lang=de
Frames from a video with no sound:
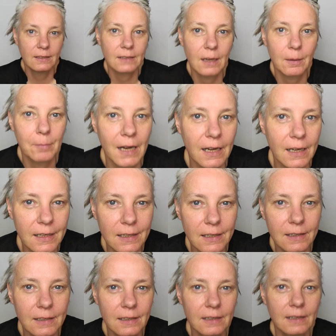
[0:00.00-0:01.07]
Dabei
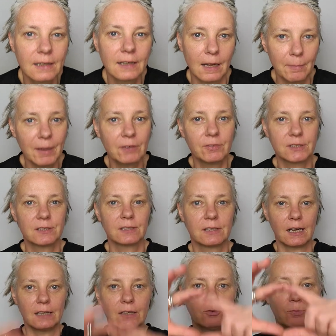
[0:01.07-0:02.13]
kann man Wissen
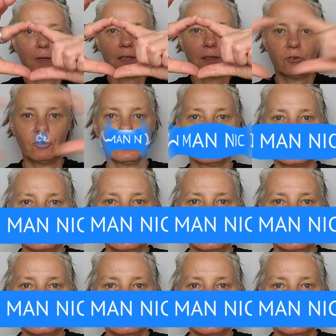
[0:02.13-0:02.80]
gar nicht managen.